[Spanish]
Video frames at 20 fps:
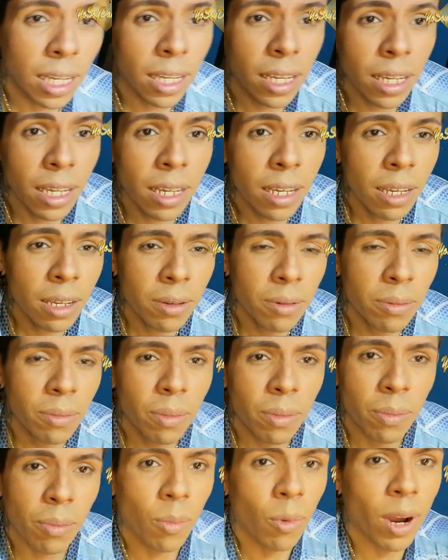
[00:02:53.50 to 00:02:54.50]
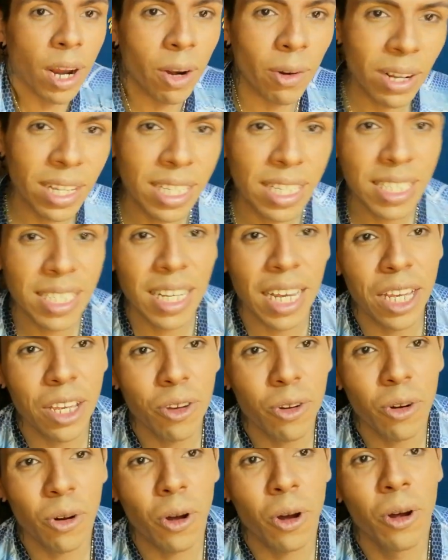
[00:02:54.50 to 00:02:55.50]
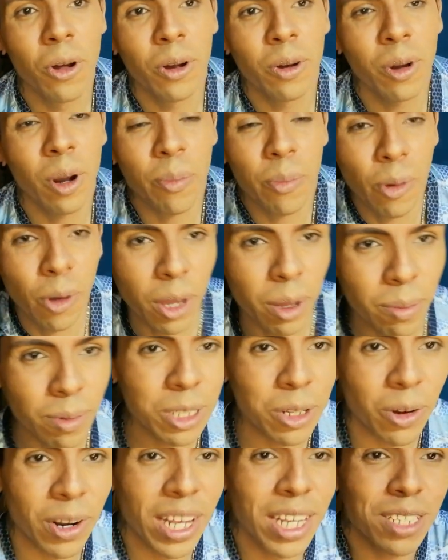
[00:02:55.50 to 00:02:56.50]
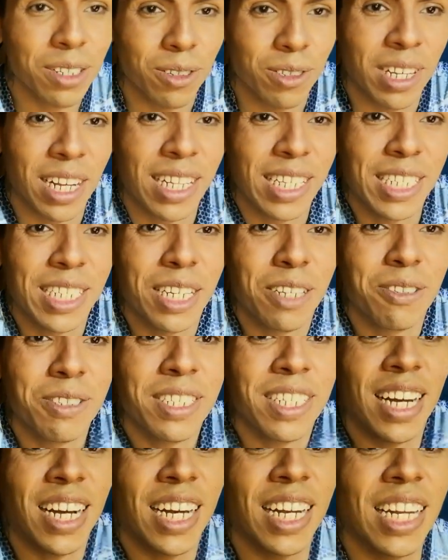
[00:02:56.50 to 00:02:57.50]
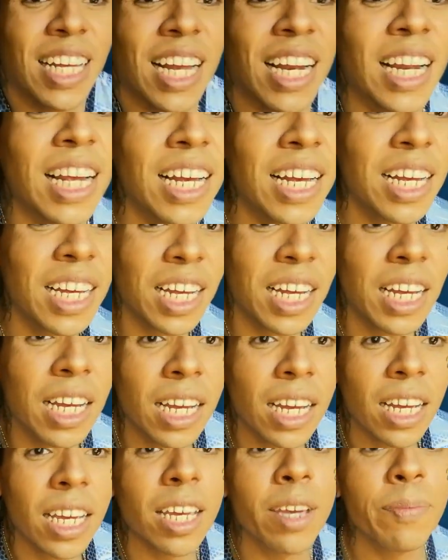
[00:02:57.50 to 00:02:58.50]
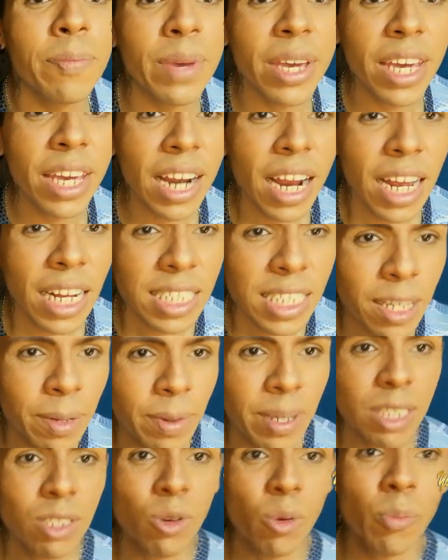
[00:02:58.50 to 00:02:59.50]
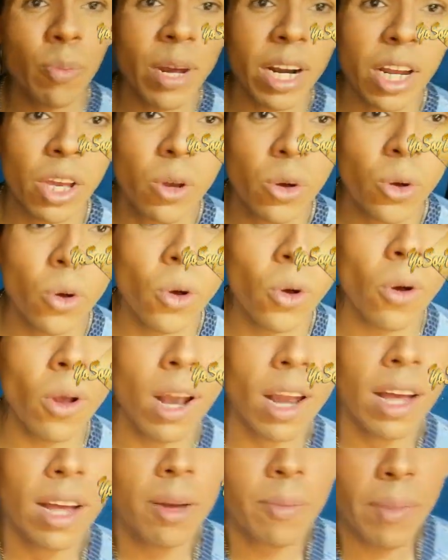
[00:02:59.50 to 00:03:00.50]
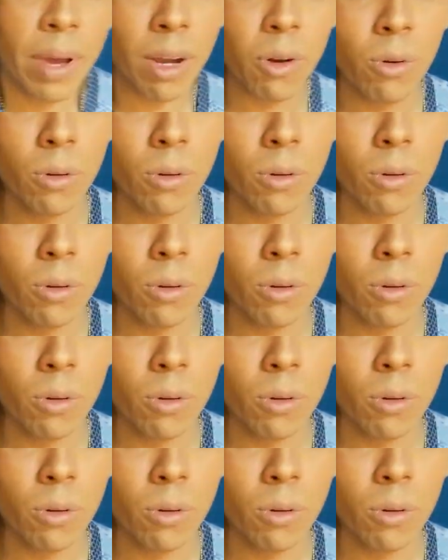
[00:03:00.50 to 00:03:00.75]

Y bueno, el diseño no, no podemos con eso, o sea, el diseño está genial. Y miren, se ve súper cool. Me